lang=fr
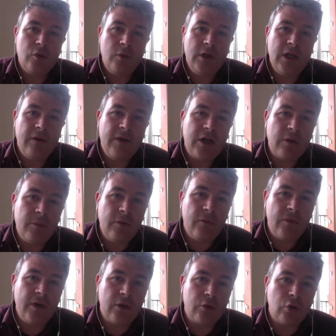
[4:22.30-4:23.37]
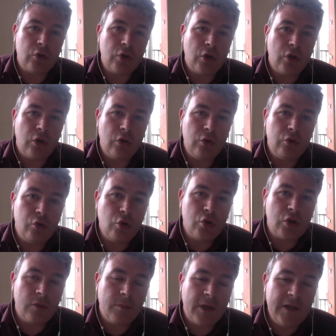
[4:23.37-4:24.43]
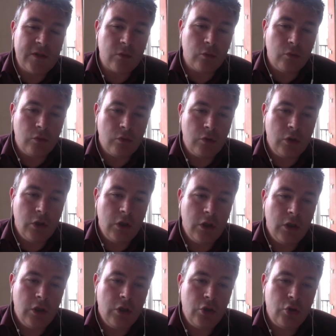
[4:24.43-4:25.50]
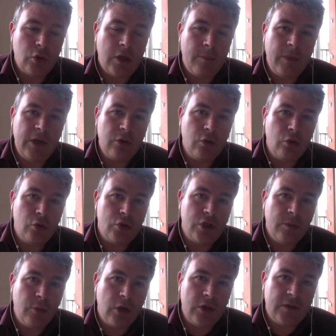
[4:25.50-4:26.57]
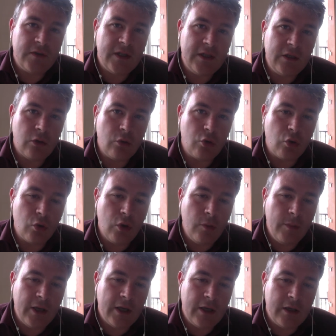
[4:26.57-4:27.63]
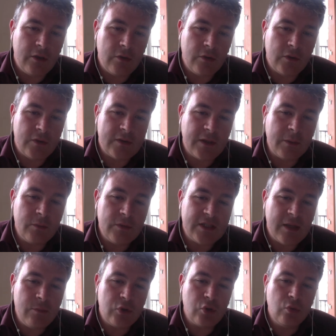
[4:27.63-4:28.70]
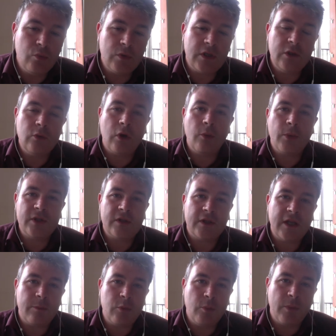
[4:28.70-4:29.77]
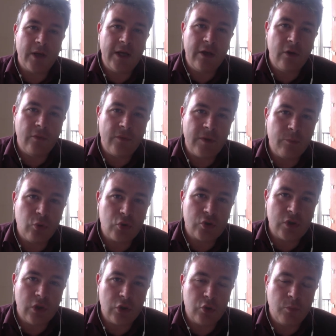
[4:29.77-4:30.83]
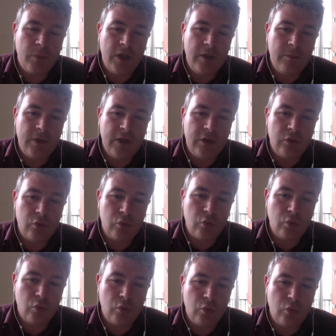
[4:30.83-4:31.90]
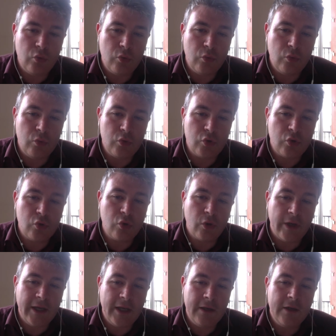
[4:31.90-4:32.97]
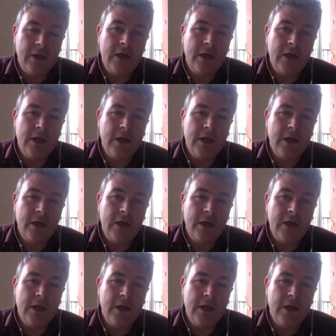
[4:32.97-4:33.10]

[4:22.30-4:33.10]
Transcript: Il avait quand même fait, entre-temps, deux ans de prison. Je rappelle que le Chebol, c'est-à-dire le conglomérat Samsung, qui doit représenter à peu près 20% du PIB du, sud-coréen,